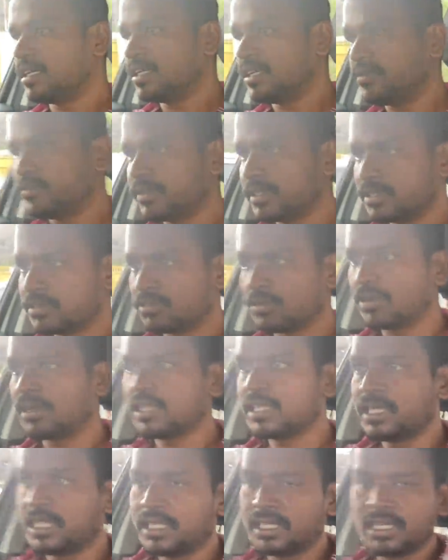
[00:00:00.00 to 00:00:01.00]
அவங்க
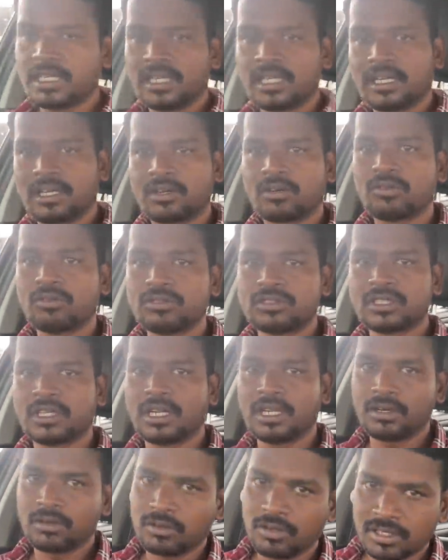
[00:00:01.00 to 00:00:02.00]
சொல்கிறது என்னென்னா ரூல்ஸ்
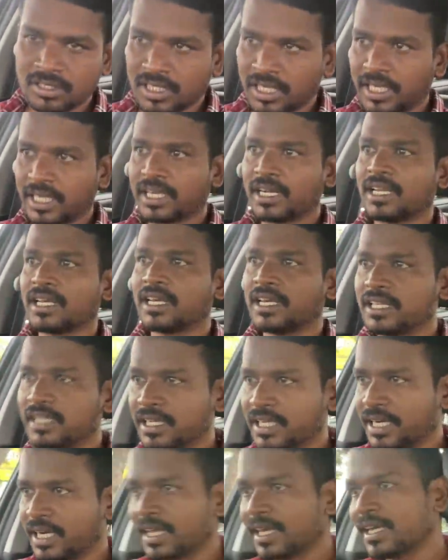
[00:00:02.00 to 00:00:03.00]
எல்லாம் உங்களுக்கு தான் எங்களுக்கு
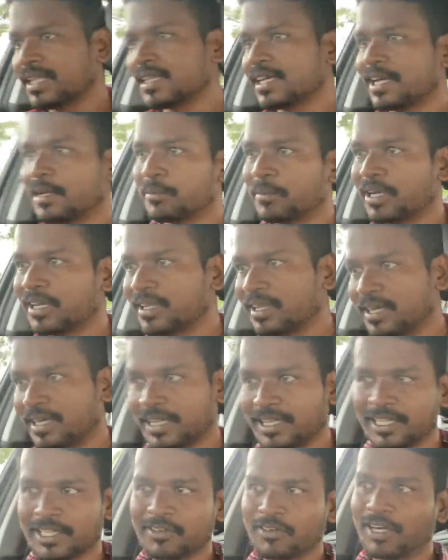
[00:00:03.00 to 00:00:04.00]
எதுவும் கிடையாதுங்கிற மாதிரி தான்
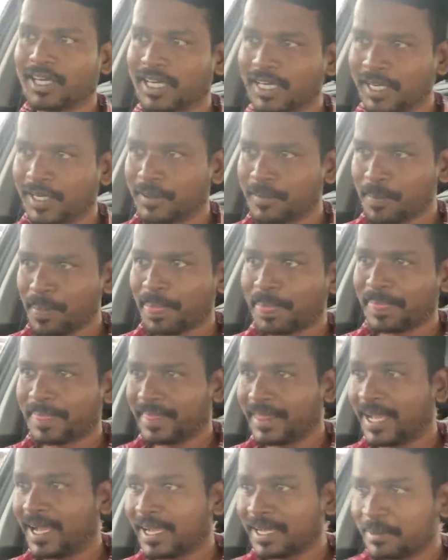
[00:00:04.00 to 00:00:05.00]
நடந்துக்குவாங்க
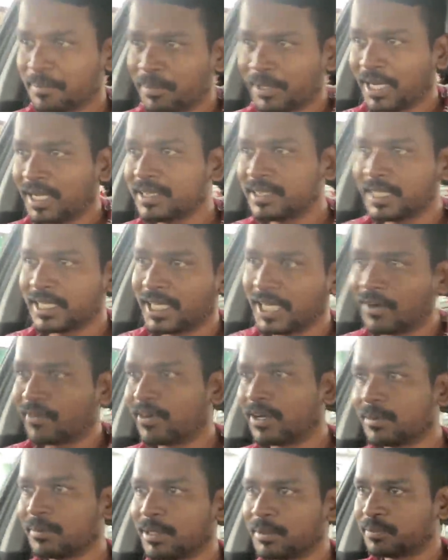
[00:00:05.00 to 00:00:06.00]
நாங்கள் பார்த்து
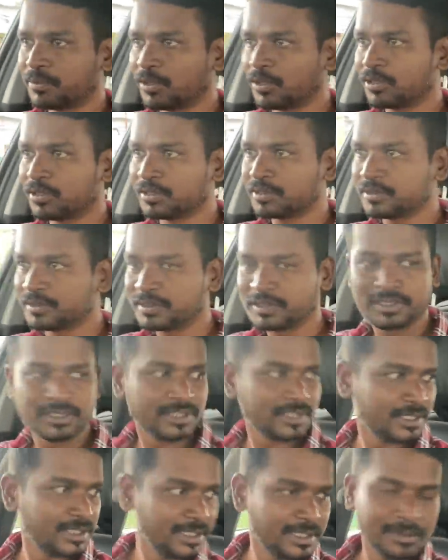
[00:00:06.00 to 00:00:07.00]
கவனமாக போகணும்
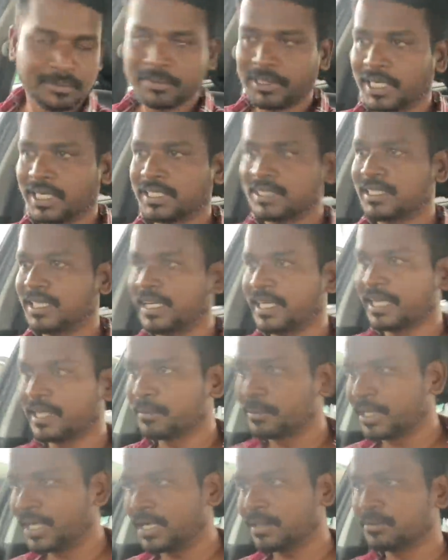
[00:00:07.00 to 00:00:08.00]
பக்கத்தில்
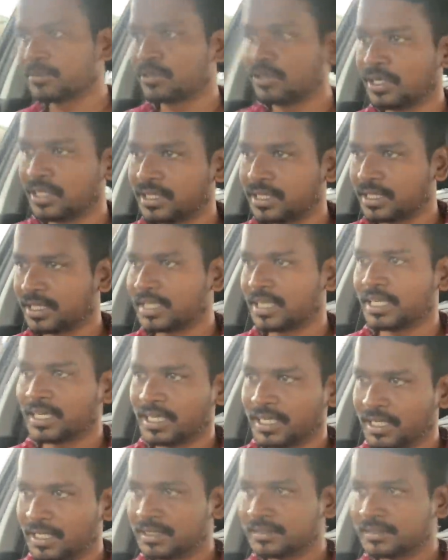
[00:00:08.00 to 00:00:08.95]
எங்கள் மேடம் உட்காந்துருக்காங்க